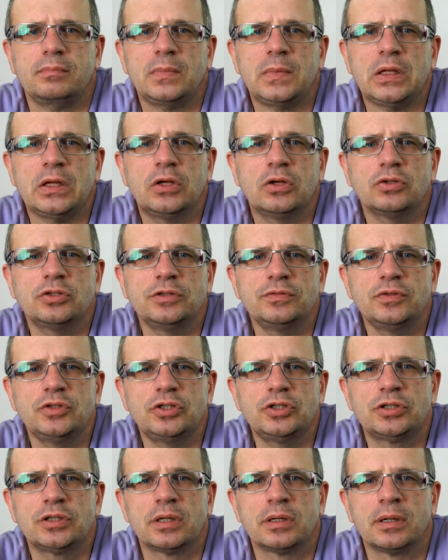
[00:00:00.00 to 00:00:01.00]
I
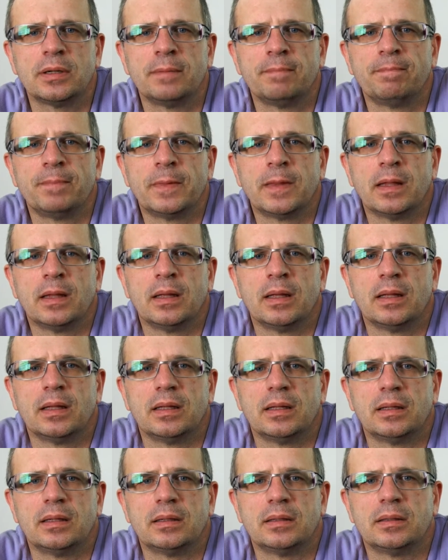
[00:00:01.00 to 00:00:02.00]
oczywiście
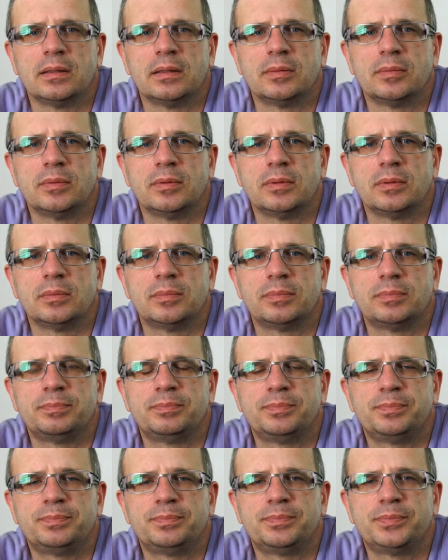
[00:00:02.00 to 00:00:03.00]
y,
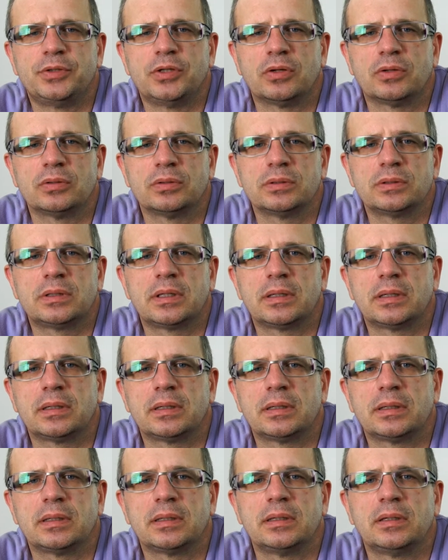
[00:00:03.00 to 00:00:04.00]

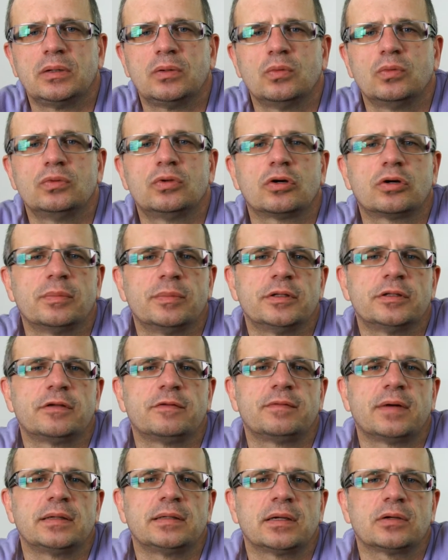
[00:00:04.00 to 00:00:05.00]
piąte, y,
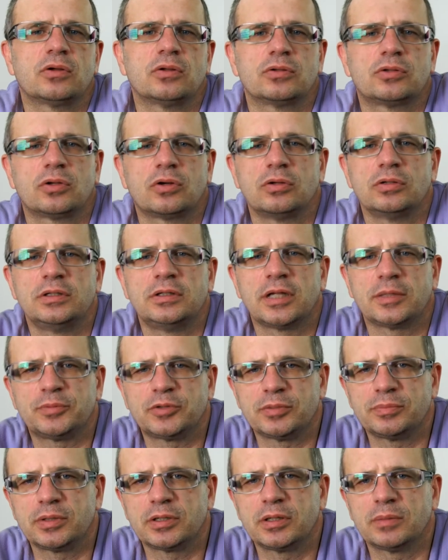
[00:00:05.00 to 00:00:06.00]
udokumentowania kontroli nad
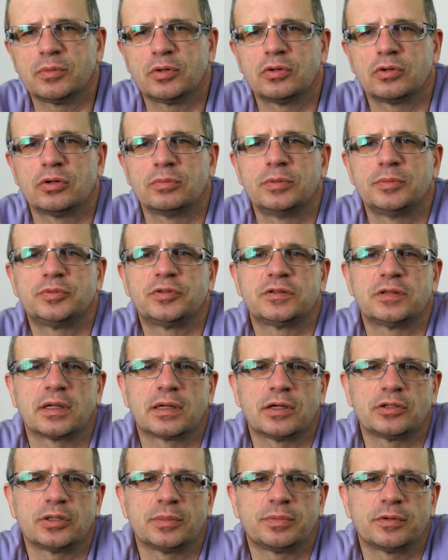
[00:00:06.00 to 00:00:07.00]
przebiegiem choroby przez
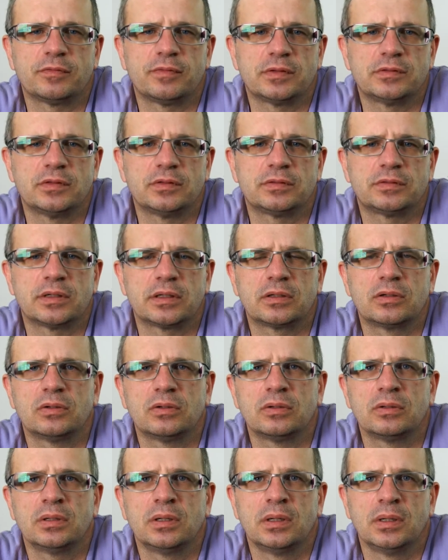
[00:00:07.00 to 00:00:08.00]
lekarza
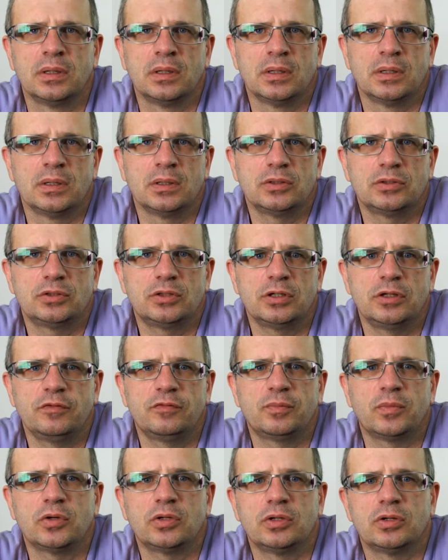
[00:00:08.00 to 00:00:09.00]
prowadzącego, czyli
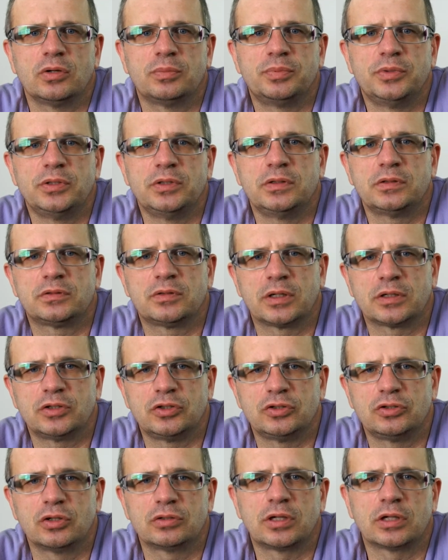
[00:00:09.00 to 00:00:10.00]
w mojej opinii jest to
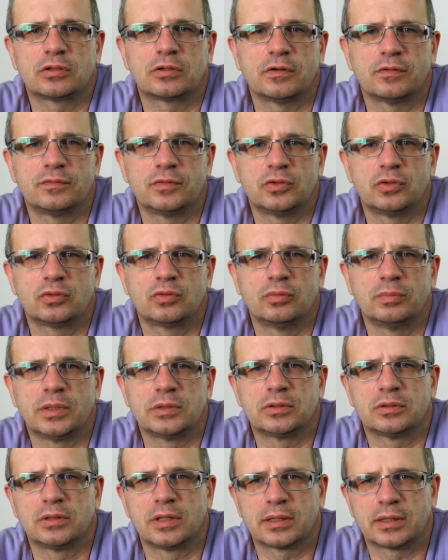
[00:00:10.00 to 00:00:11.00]
jakiś dodatkowy
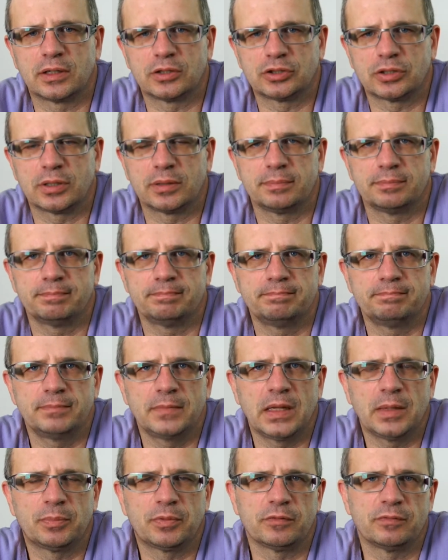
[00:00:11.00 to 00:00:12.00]
dokument od lekarza
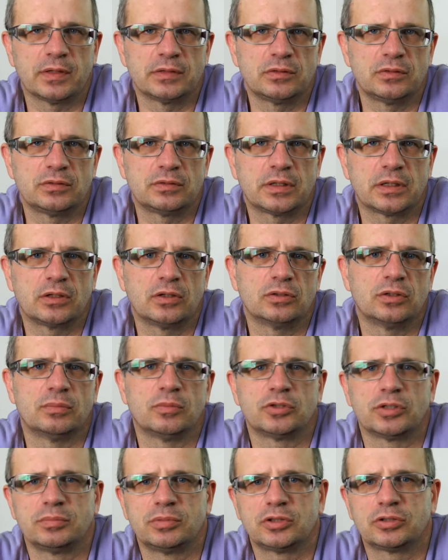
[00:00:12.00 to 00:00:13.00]
prowadzącego, no
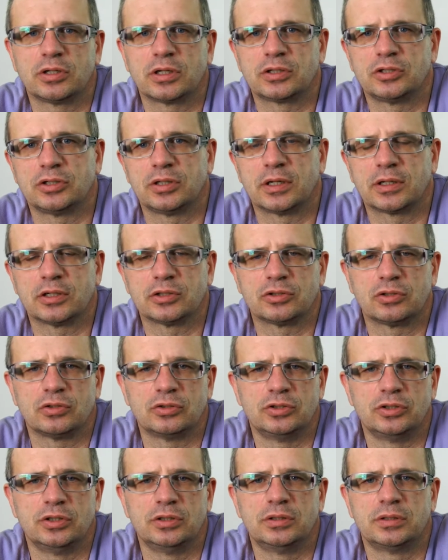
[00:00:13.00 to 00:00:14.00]
może być to jakiś lekarz
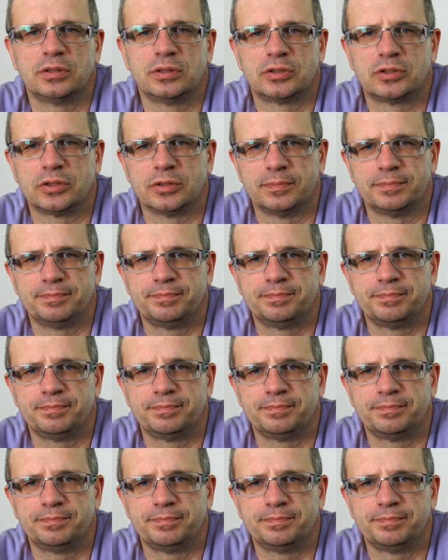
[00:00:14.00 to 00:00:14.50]
rodzinny, czy